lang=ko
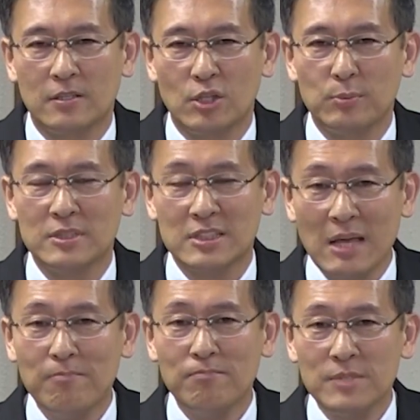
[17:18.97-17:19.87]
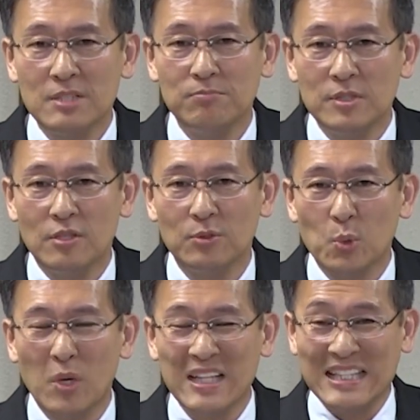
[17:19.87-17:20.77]
여러분 30년
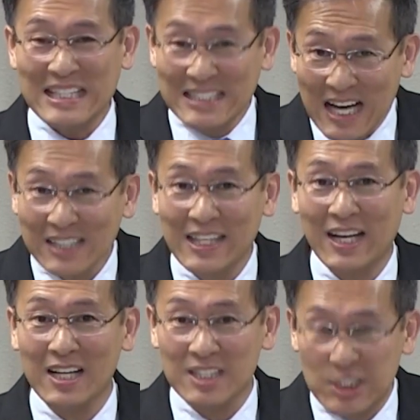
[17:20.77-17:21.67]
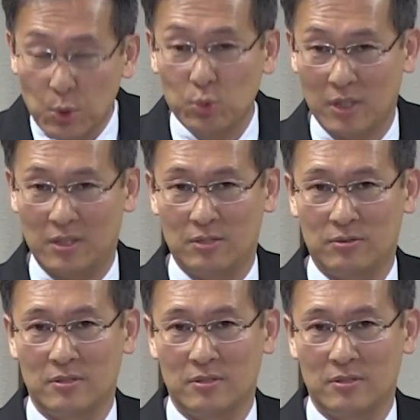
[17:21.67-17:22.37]
동안 이 상태가 지속됐다고.